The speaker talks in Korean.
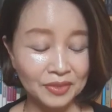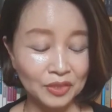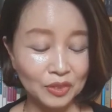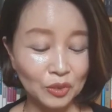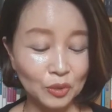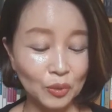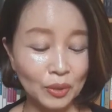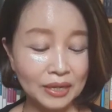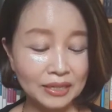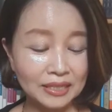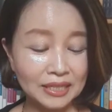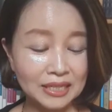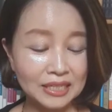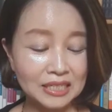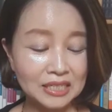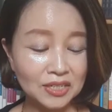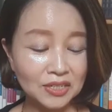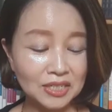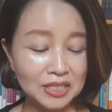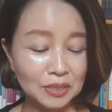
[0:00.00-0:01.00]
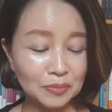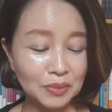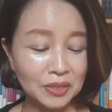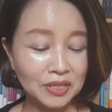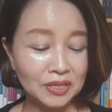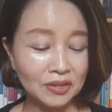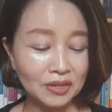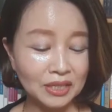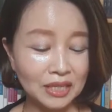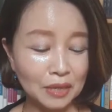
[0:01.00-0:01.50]
또한
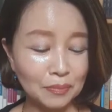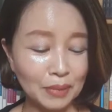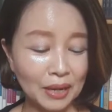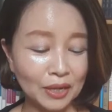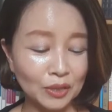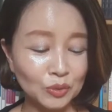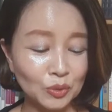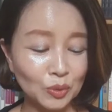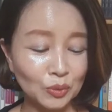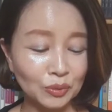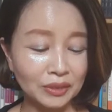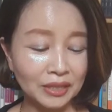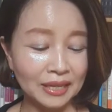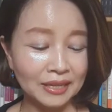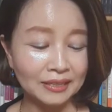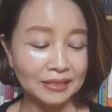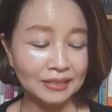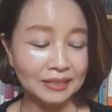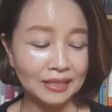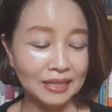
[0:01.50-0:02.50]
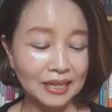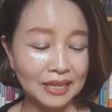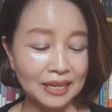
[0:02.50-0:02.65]
2012년에 방송된